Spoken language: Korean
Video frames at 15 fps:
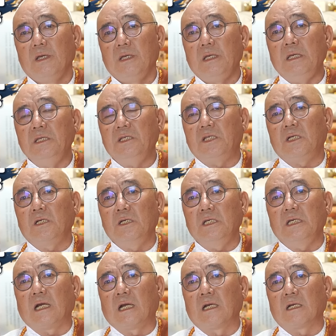
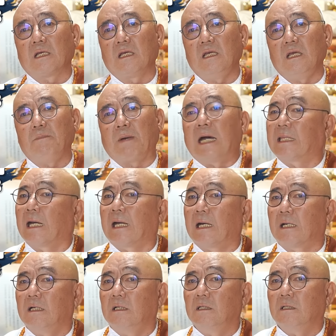인천이라는 게
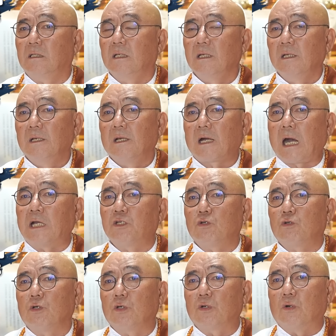바다를
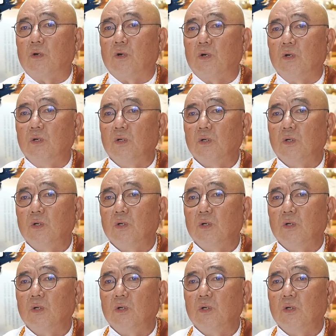가지고 있고